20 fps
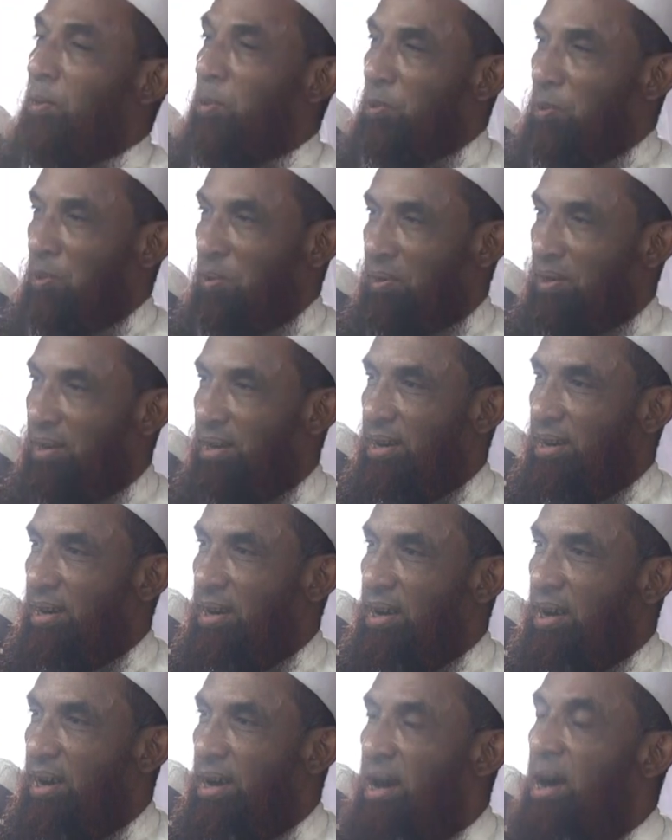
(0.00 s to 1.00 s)
আর হুজুর
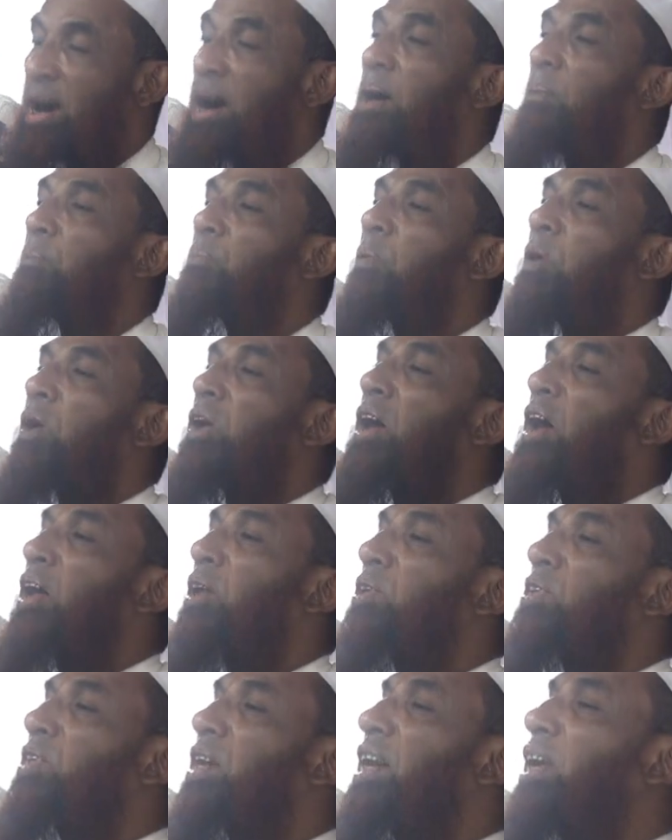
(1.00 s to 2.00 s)

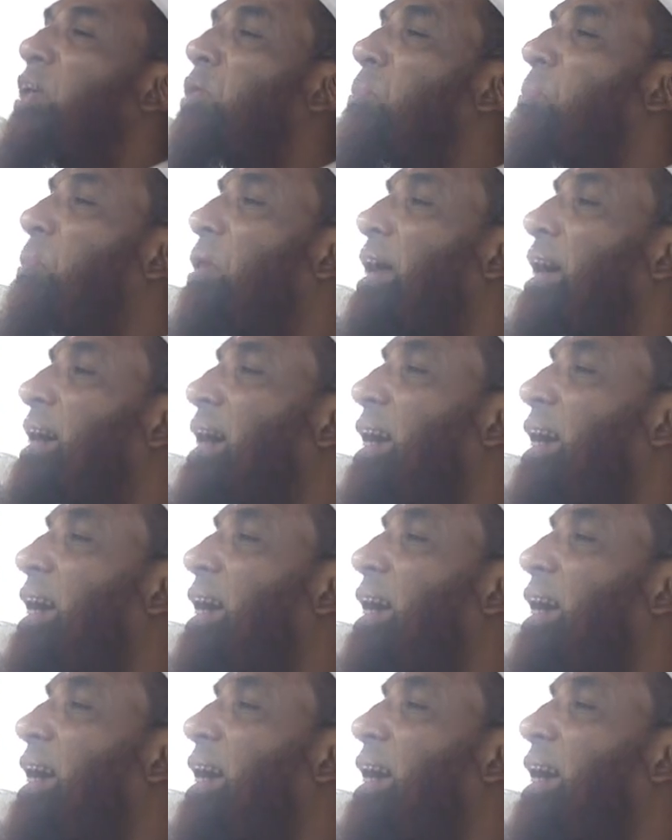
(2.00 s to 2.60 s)
পনেরো জনের উপরে